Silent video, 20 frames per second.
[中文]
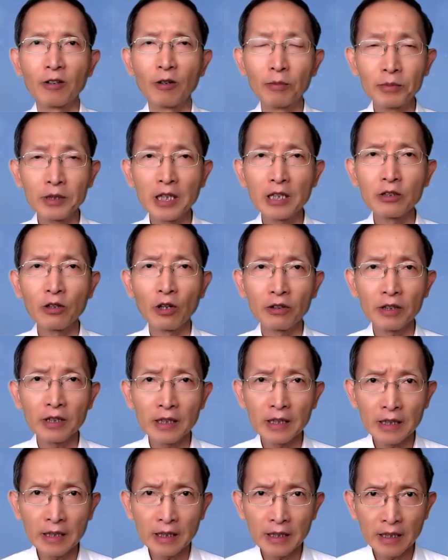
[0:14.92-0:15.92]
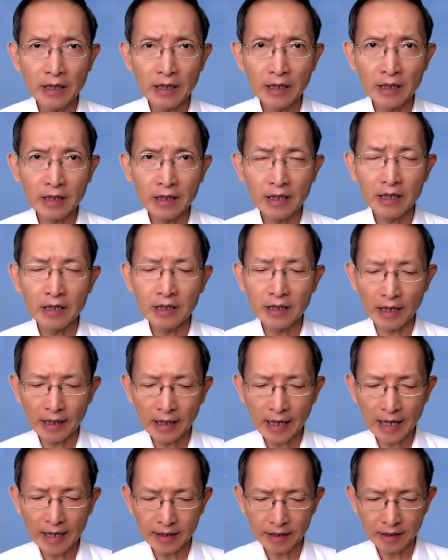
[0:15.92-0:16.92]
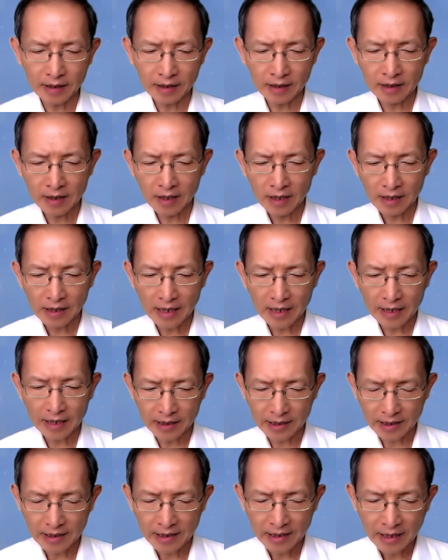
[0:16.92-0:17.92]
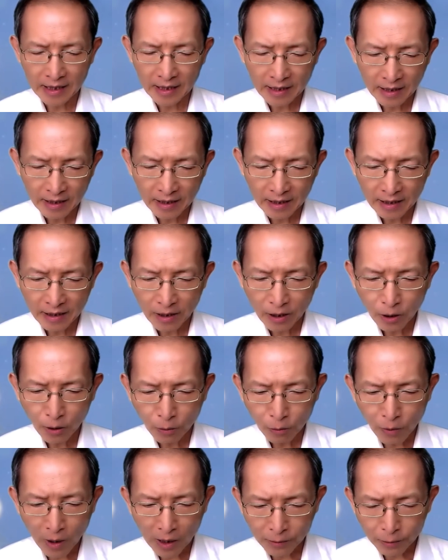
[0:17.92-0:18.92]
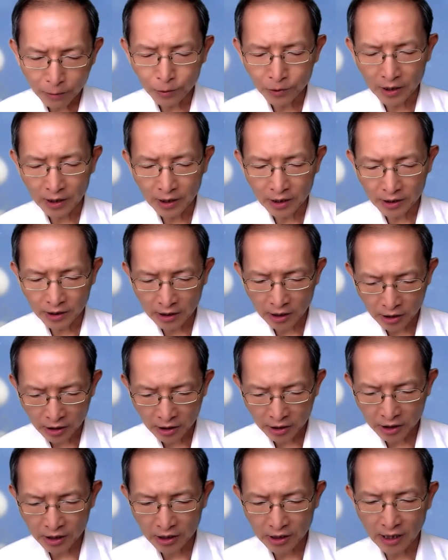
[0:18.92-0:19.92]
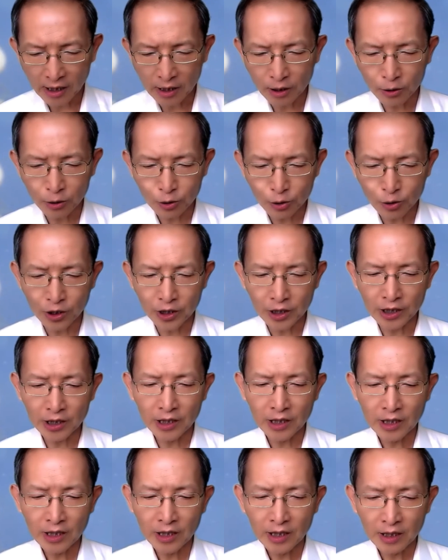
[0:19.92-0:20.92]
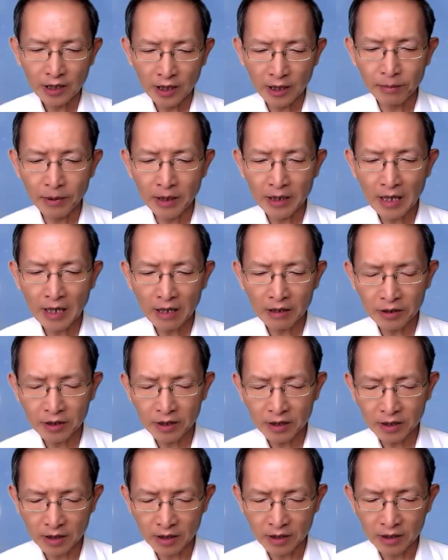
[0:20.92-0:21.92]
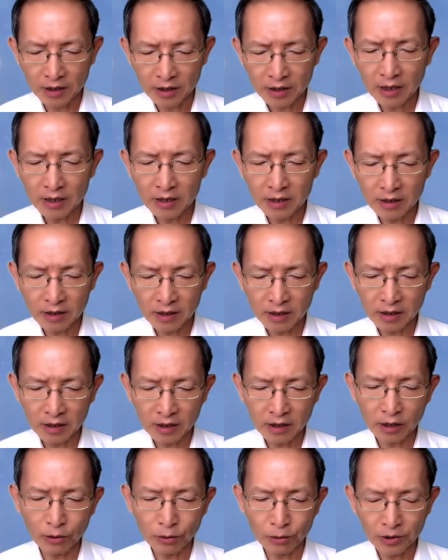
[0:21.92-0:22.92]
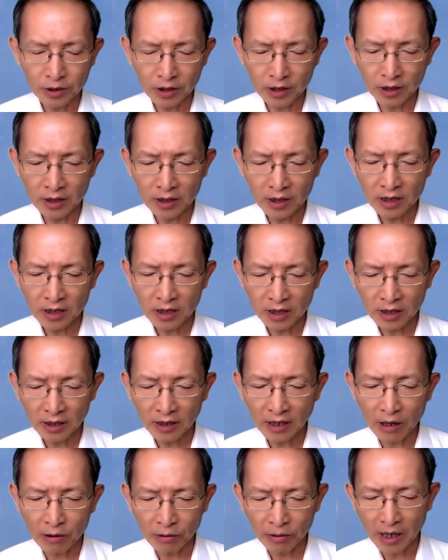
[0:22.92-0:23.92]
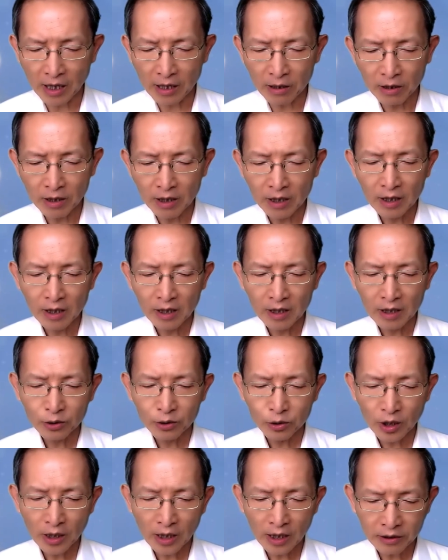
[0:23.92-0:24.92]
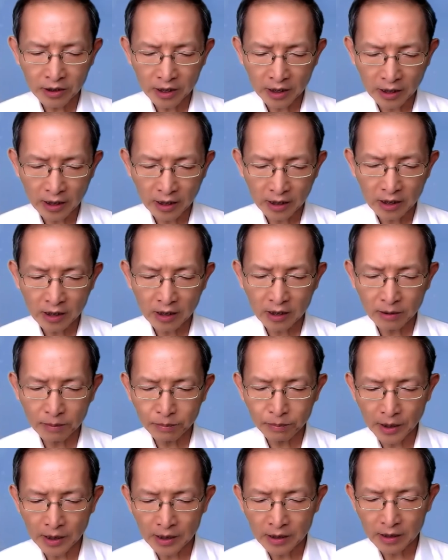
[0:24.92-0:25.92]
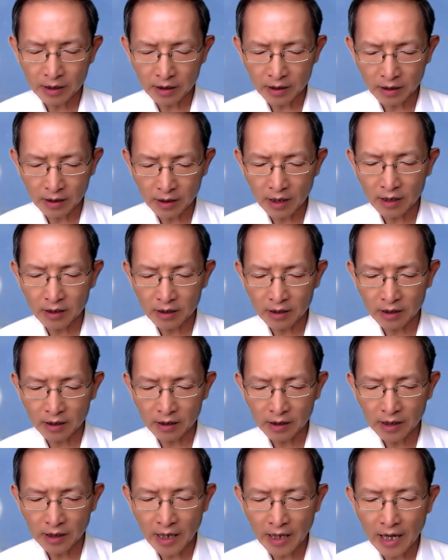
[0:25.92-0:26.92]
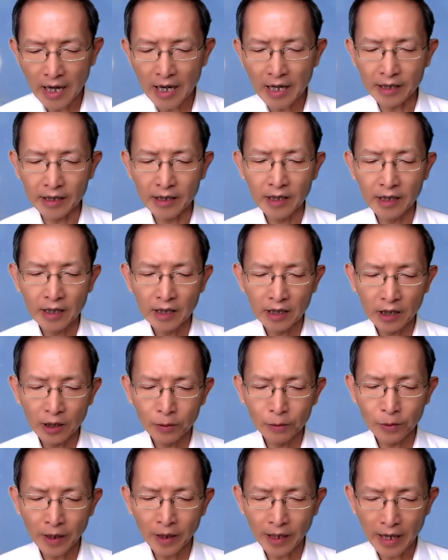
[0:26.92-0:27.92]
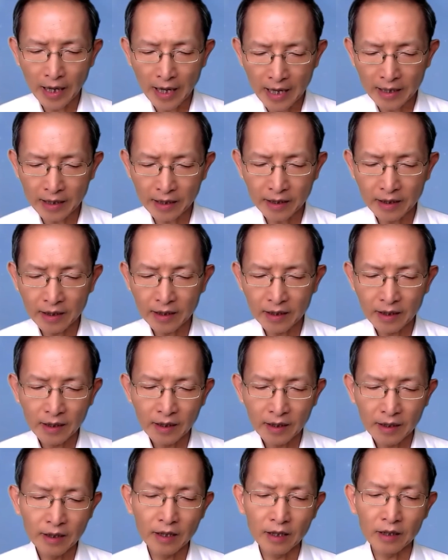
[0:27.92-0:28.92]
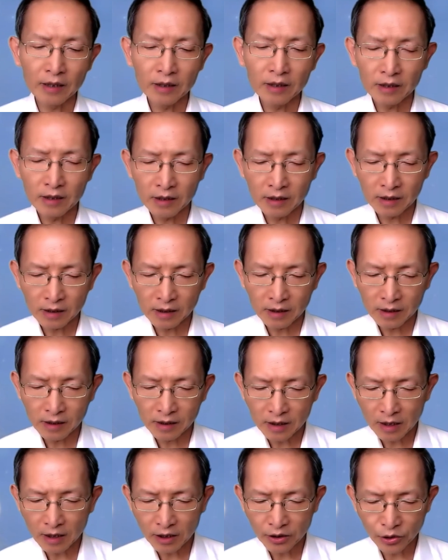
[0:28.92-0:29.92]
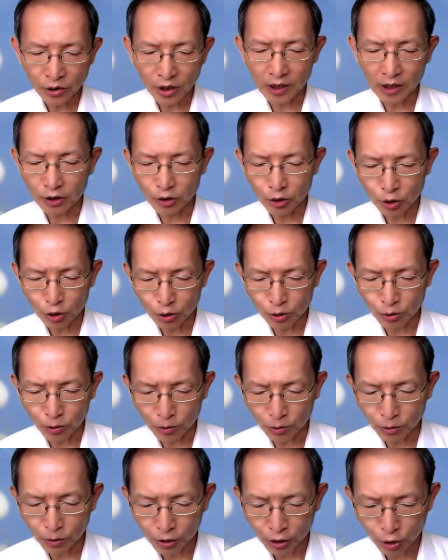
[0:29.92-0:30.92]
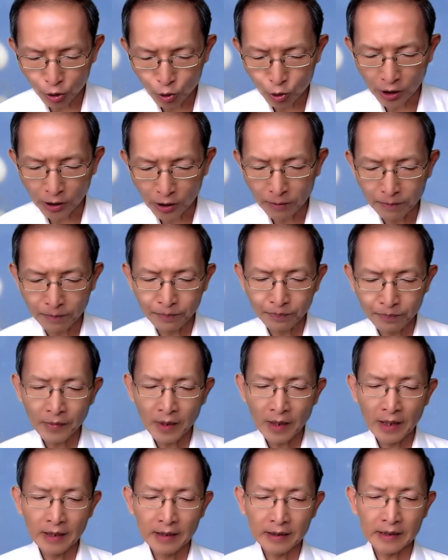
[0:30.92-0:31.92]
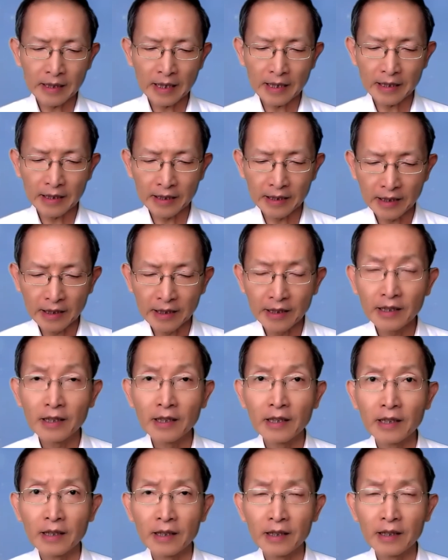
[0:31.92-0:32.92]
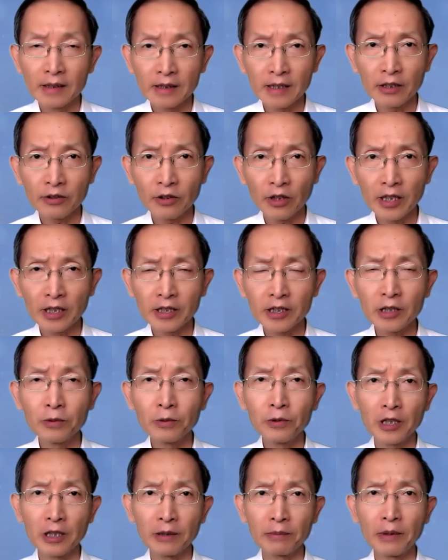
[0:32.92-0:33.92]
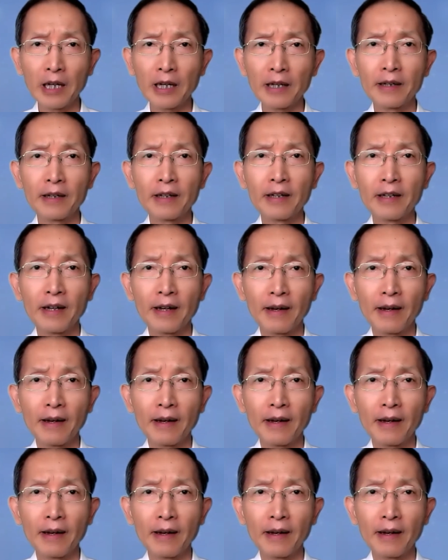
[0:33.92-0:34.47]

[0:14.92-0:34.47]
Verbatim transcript: 我们先从第七节开始看起：万物的节气尽了，所以你们要谨慎自守，警醒祷告。最要紧的是彼此切实相爱，因为爱能遮掩许多的罪。在这一段的经文里面，